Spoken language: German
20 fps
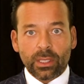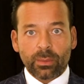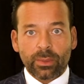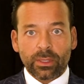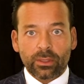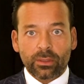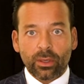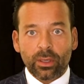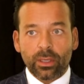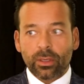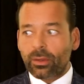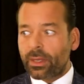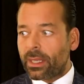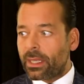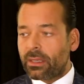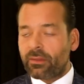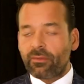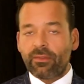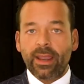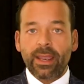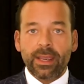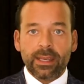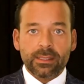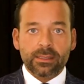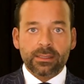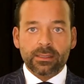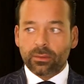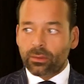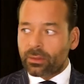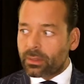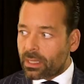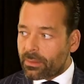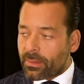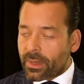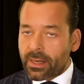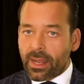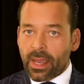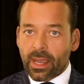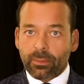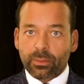ich bin toll oder ich weiß und
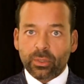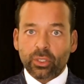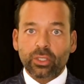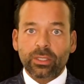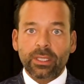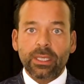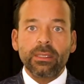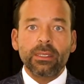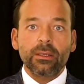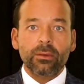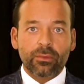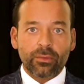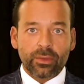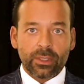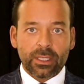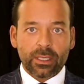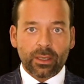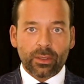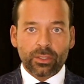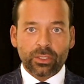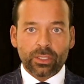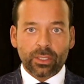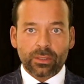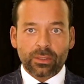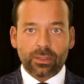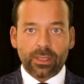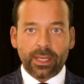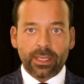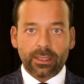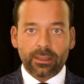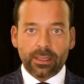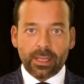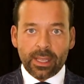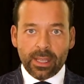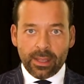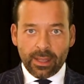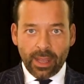immer nach Bestätigung für dich Ausschau zu halten.